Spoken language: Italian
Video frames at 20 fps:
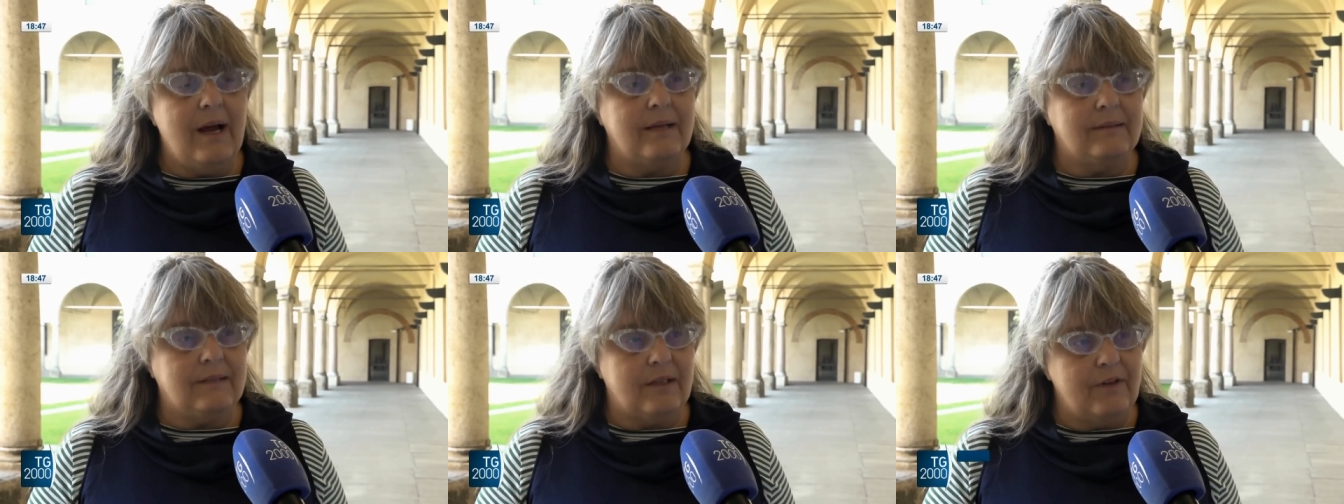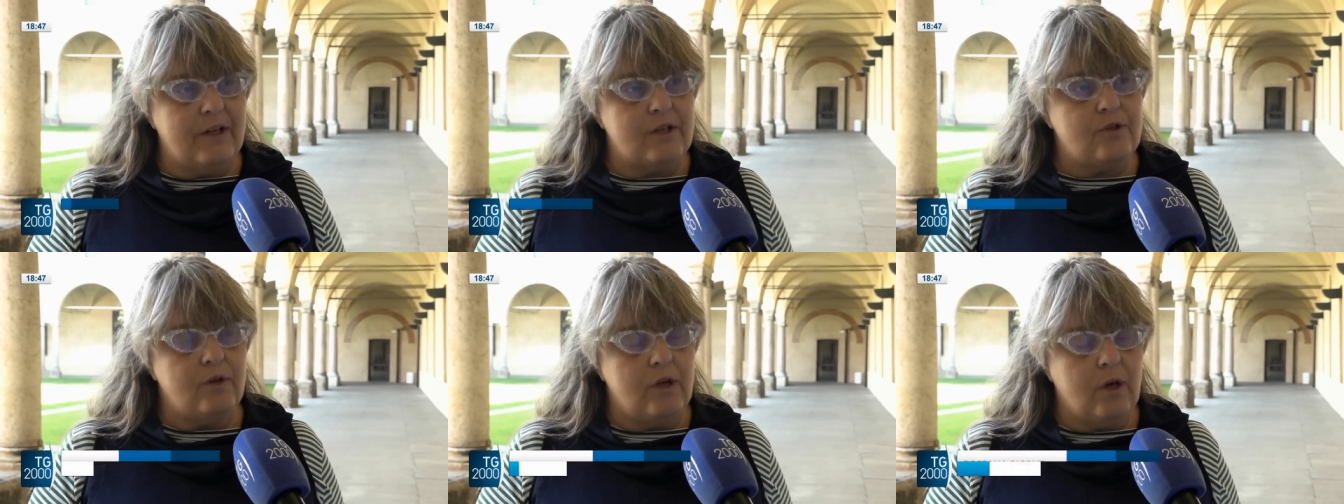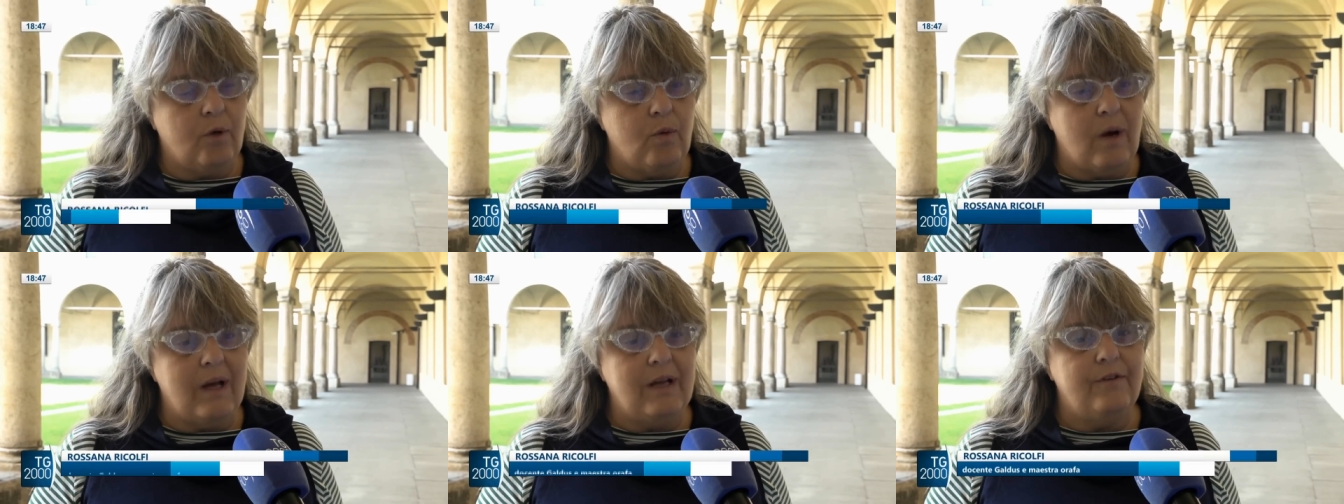attraverso
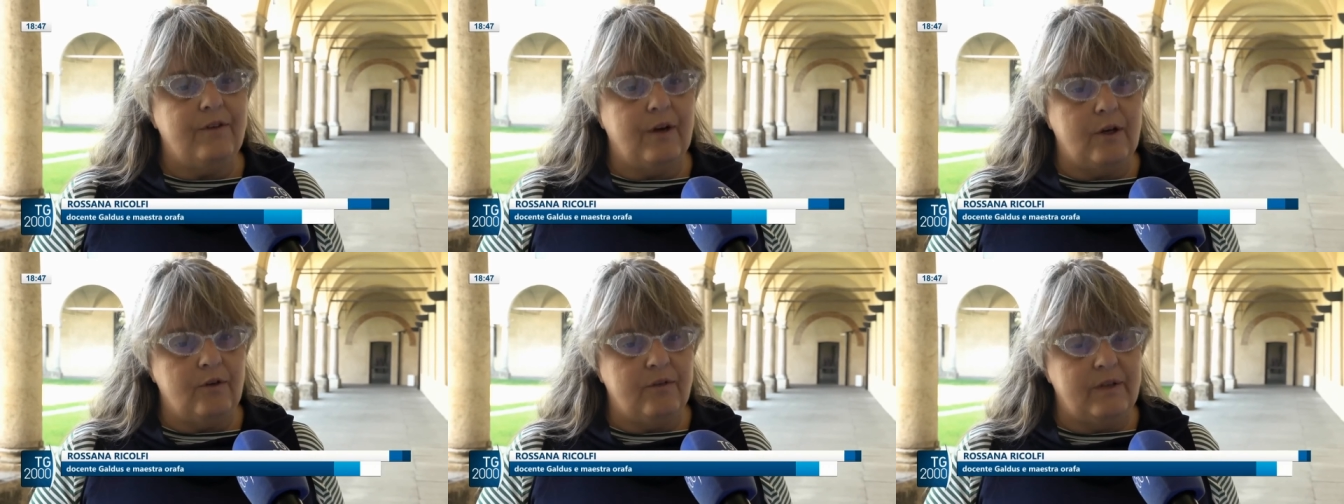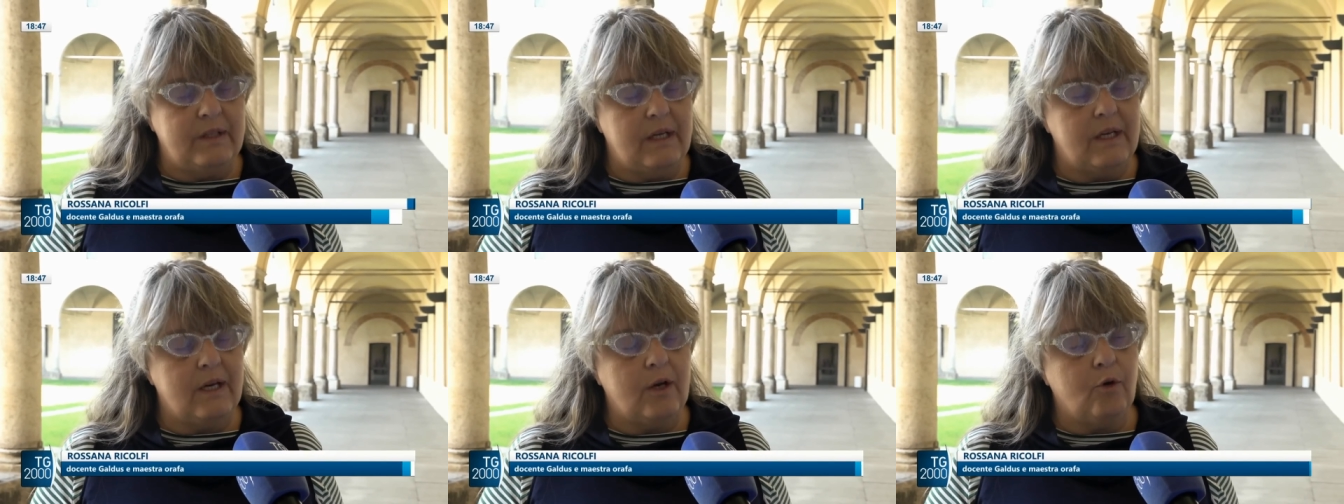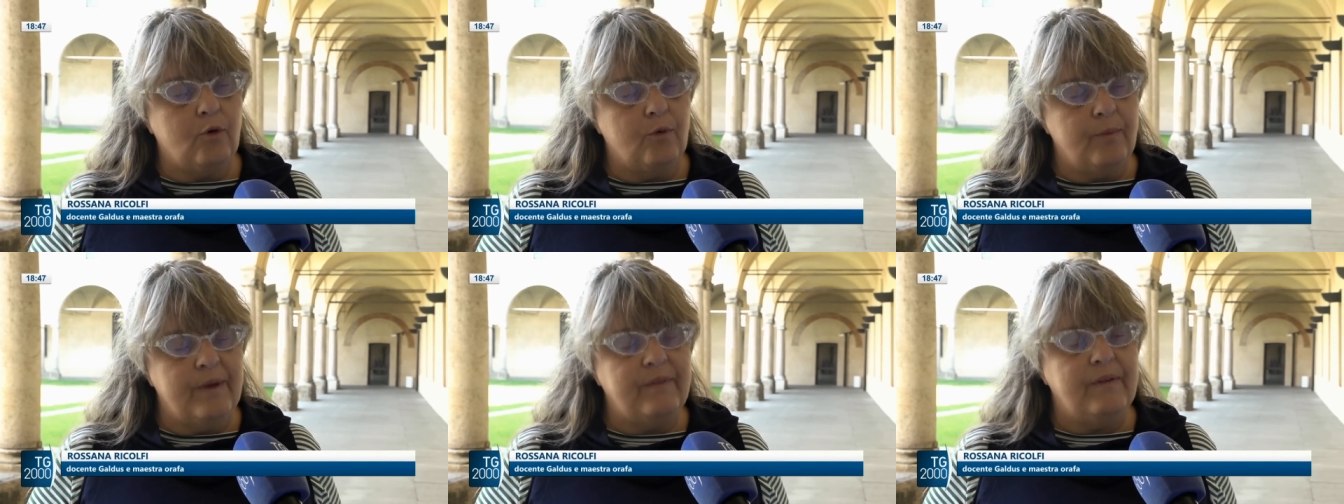le quali fanno vedere
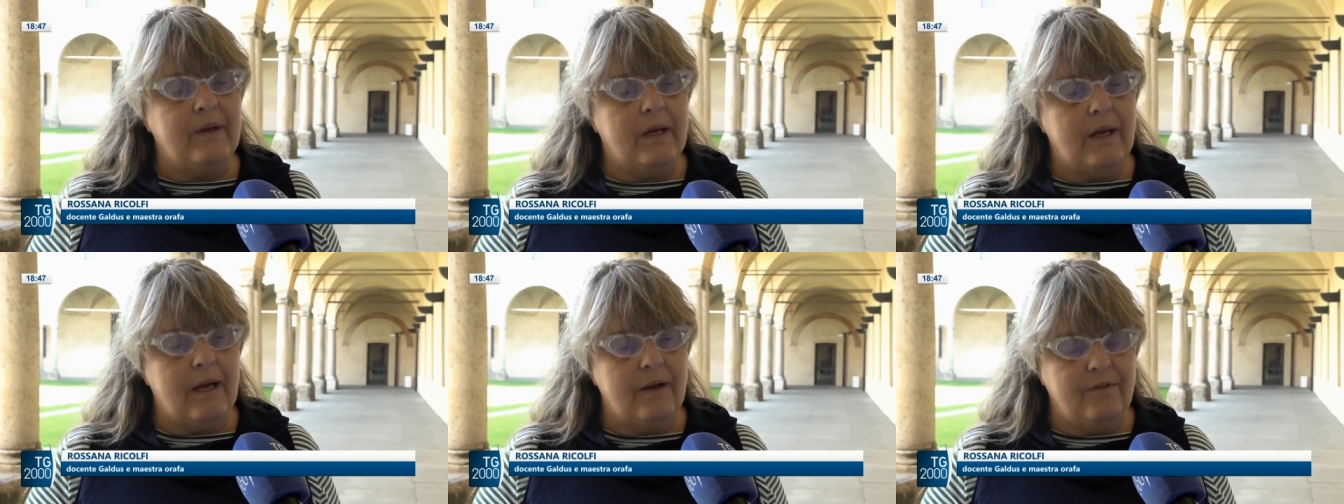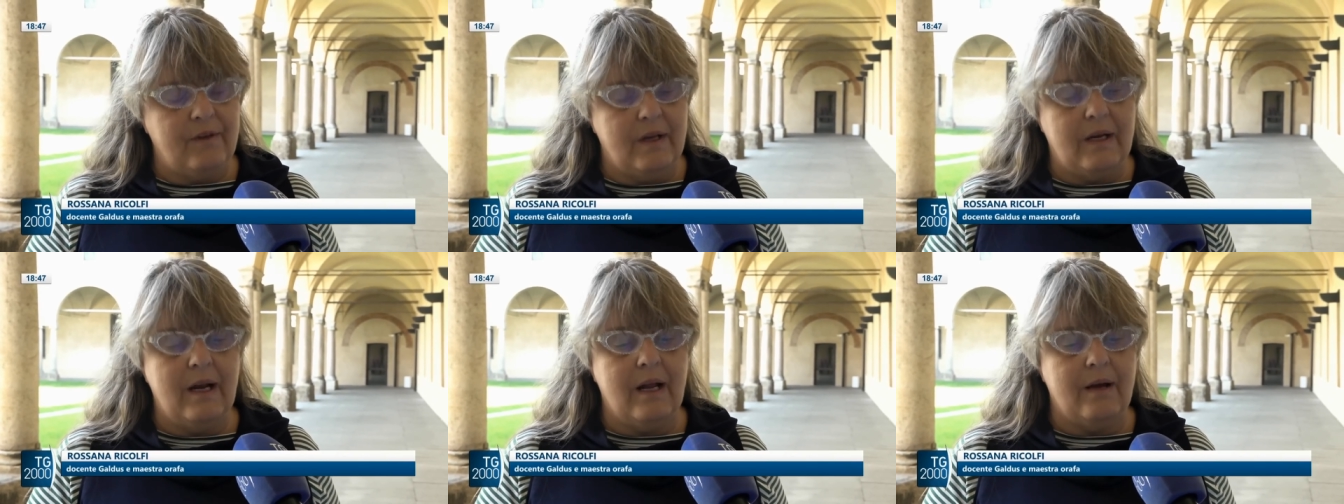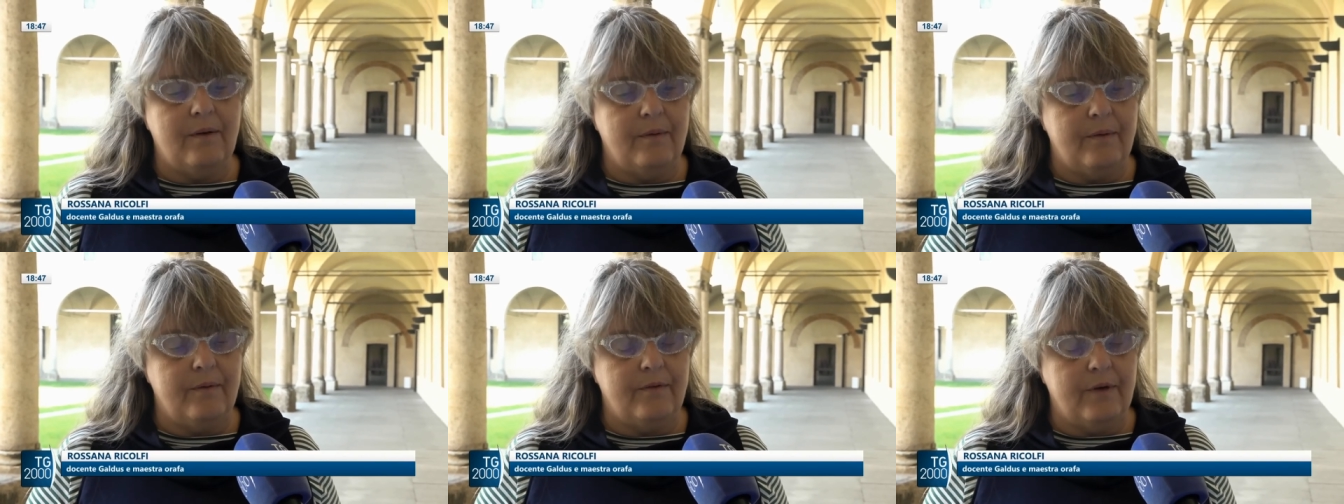come avviene
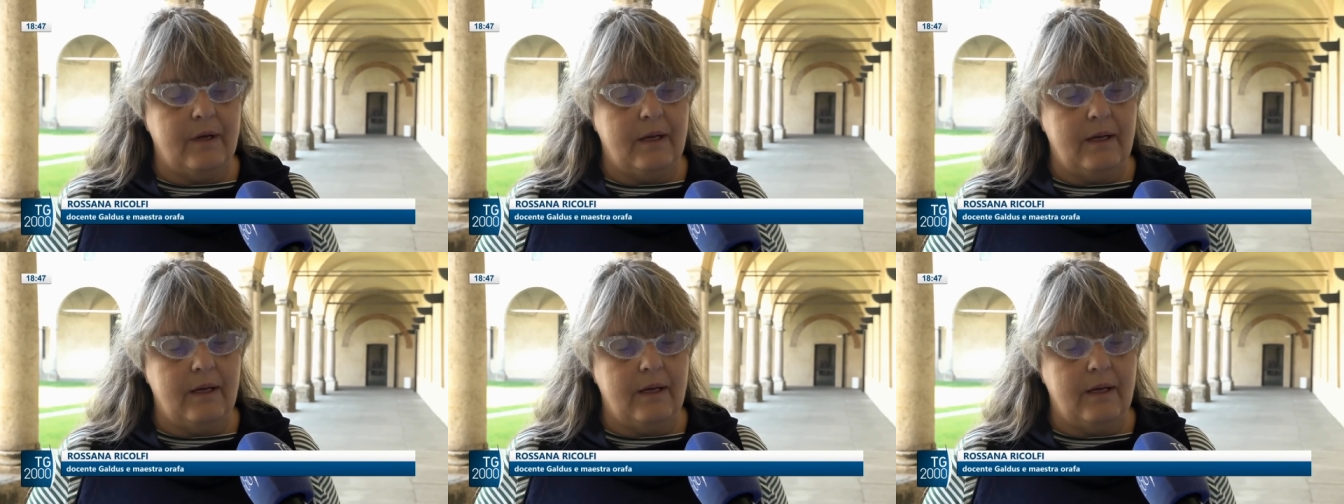la,